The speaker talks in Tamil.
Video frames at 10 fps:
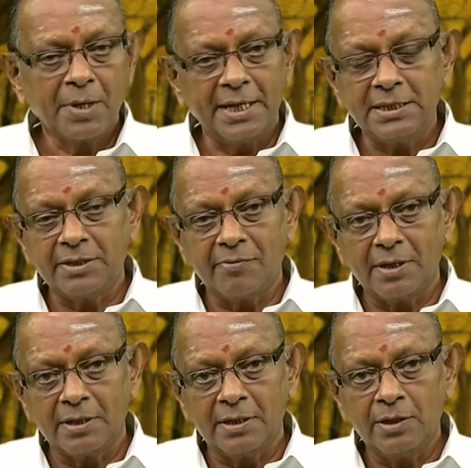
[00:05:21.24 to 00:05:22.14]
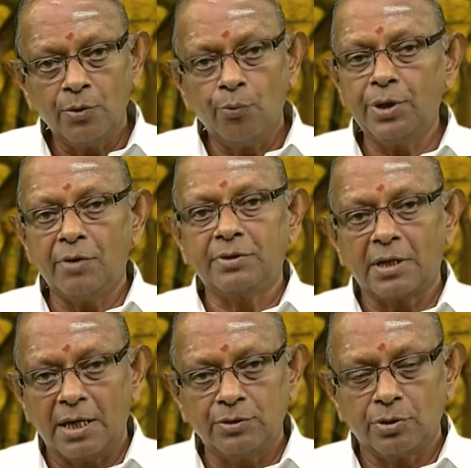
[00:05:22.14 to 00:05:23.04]
என்ன செய்வாங்க உயிரை
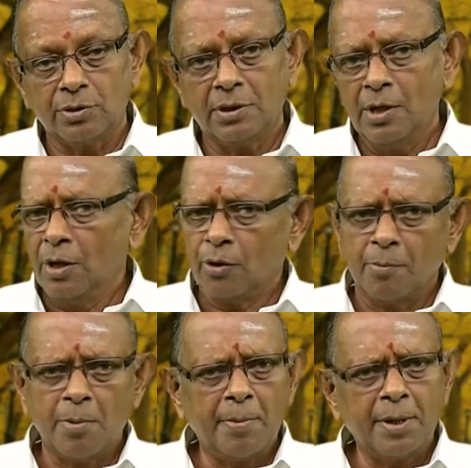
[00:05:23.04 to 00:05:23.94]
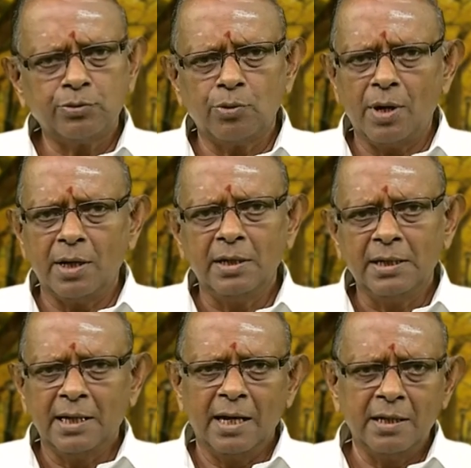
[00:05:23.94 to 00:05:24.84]
விட்டுடலான்னு சொல்லுது ரொம்ப பேர் சொல்லுவாங்க
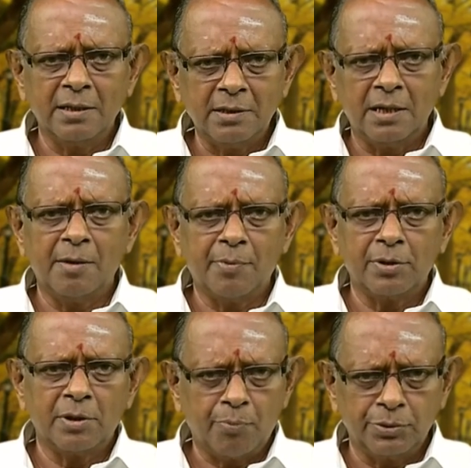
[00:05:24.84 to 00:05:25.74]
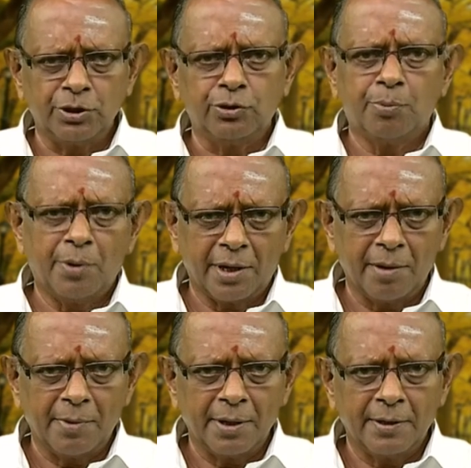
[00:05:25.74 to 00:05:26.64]
நான் இருந்து என்ன பிரயோஜனம் போய் செத்து
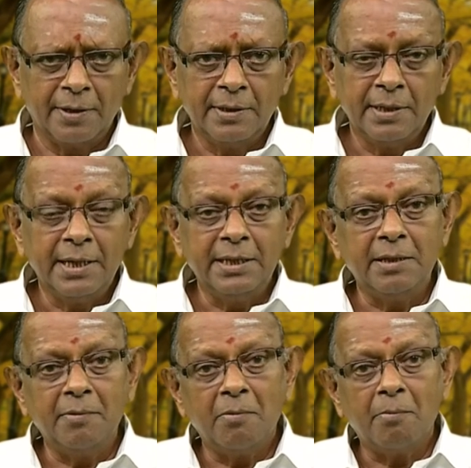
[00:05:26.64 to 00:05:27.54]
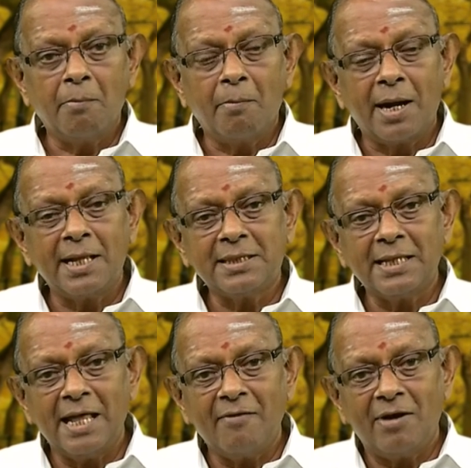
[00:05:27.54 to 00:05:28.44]
போயிடுறேன்பாங்க இது
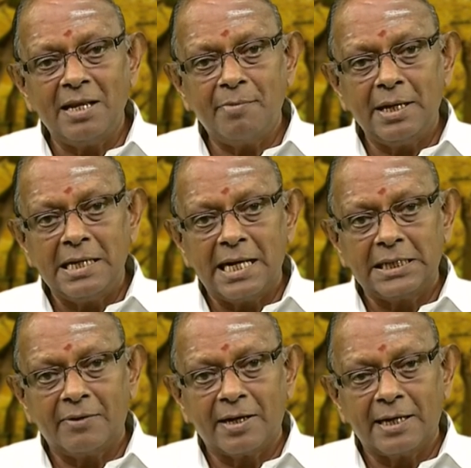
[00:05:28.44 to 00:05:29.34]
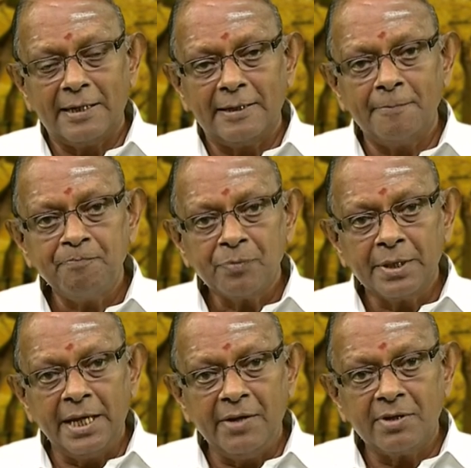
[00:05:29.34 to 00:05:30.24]
மனத்திலே வலிமை இல்லாதவர்கள்
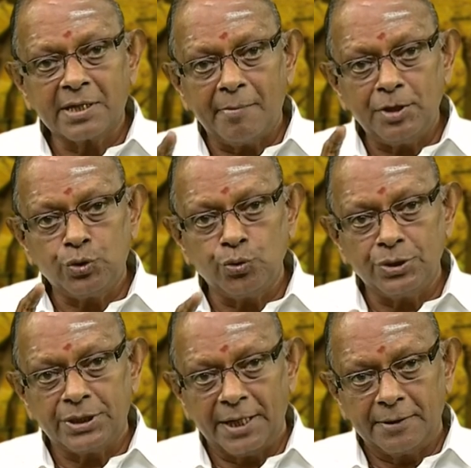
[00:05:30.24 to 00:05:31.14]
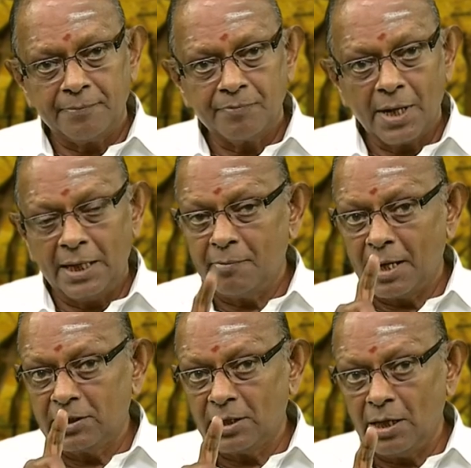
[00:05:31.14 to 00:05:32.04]
தே ஈவன் கமிட் சூசைடு அது
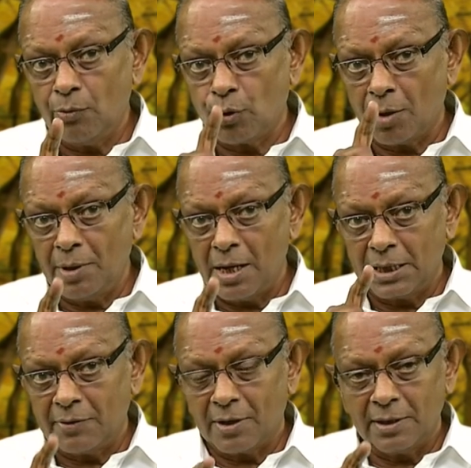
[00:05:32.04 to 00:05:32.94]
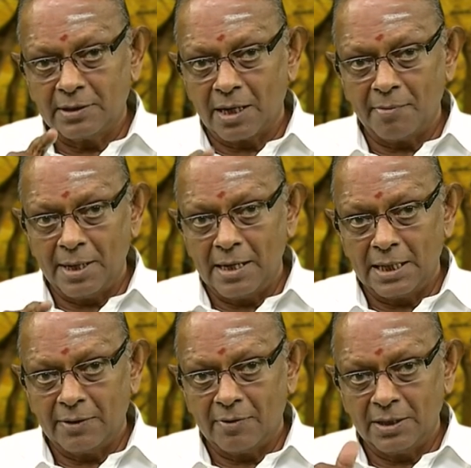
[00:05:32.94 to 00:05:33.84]
மனத்திலே உரம் இல்லாதவர்கள் திறமை
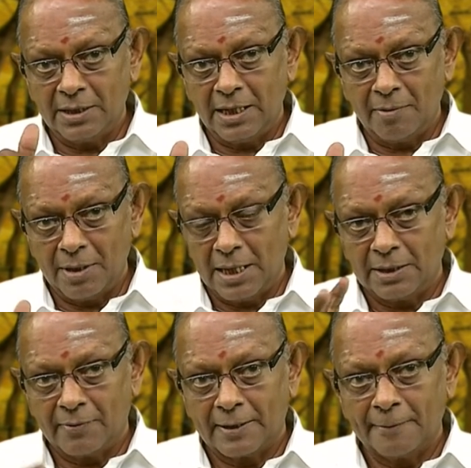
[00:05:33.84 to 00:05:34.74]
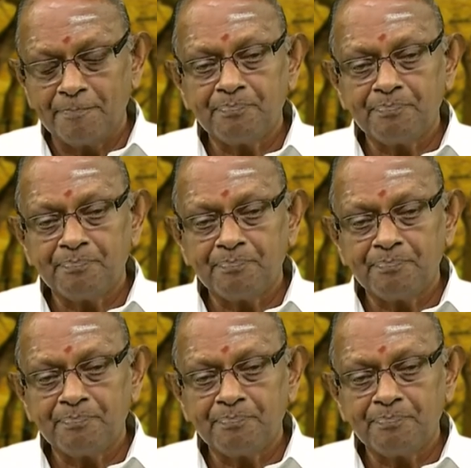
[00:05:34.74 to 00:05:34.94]
இல்லாதவர்கள் தீரம் இல்லாதவர்கள்